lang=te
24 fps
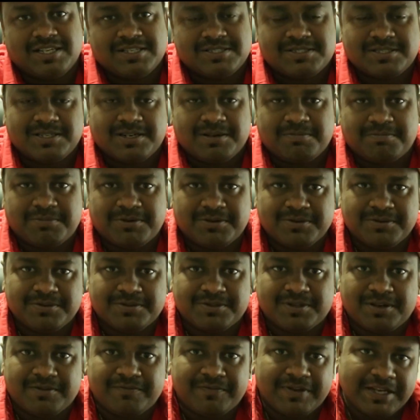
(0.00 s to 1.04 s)
చేస్తున్నప్పుడు
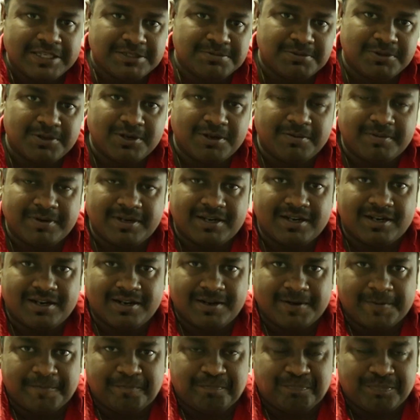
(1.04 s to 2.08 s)
తను ఫేస్బుక్లో పెట్టాడు
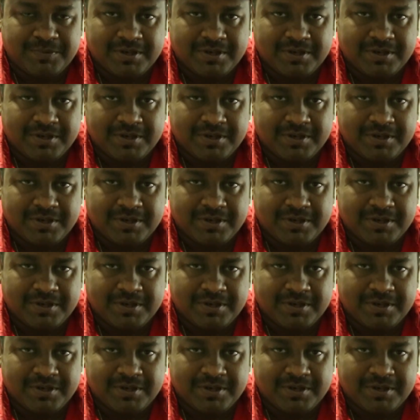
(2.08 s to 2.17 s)
ఇలా